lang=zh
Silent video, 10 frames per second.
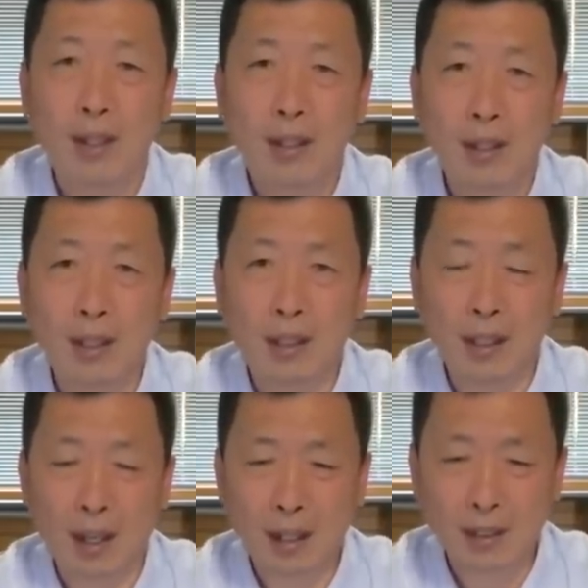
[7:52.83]
一个
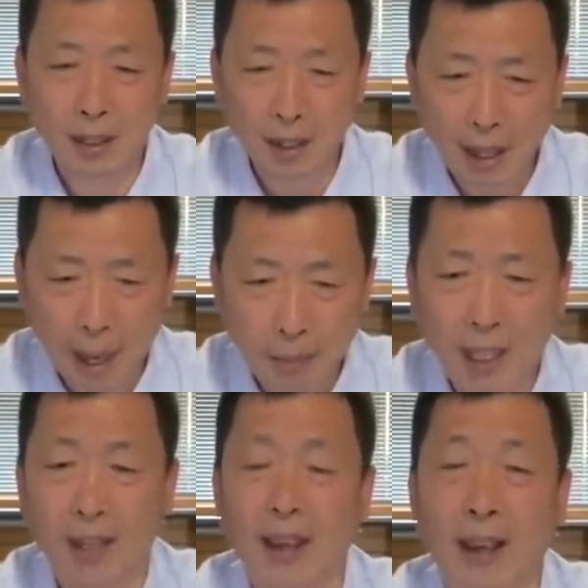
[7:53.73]
呢是他拉不
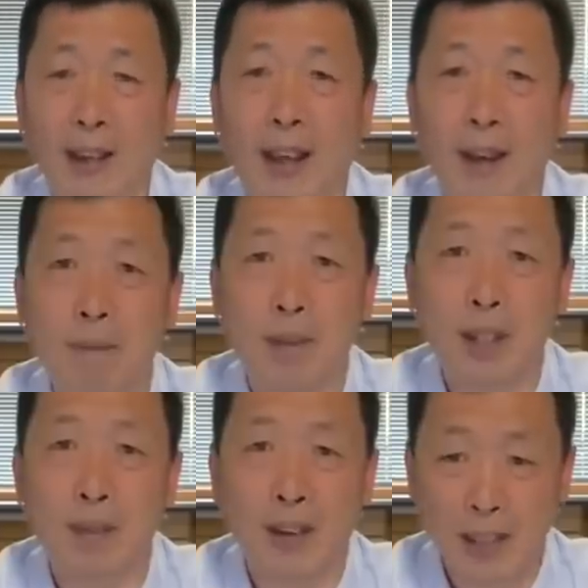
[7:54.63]
下脸来，
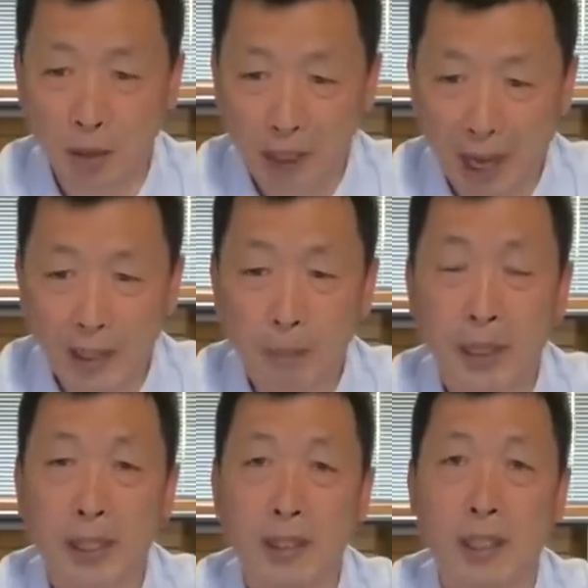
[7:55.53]
另外就他那
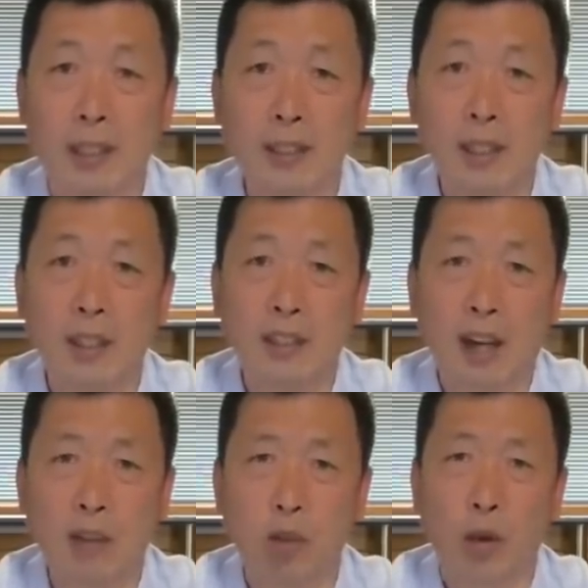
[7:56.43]
脾气，一
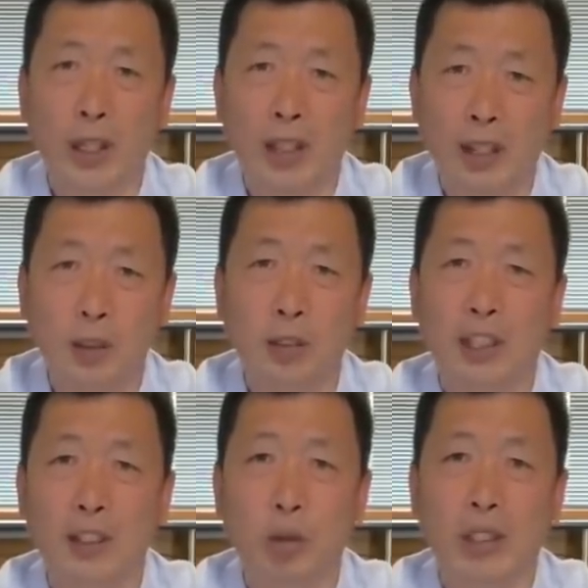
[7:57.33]
张嘴那就
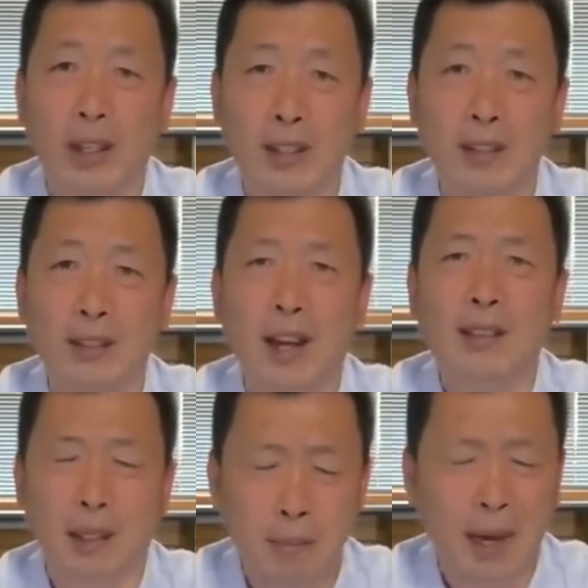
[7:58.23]
得罪人，
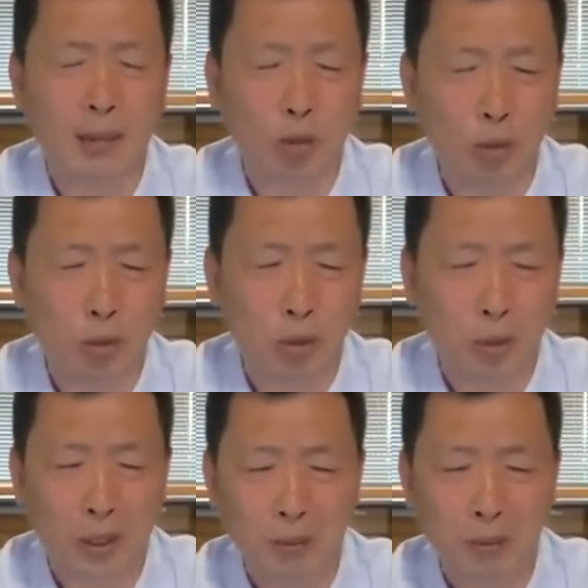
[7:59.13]
他哪卖得出去？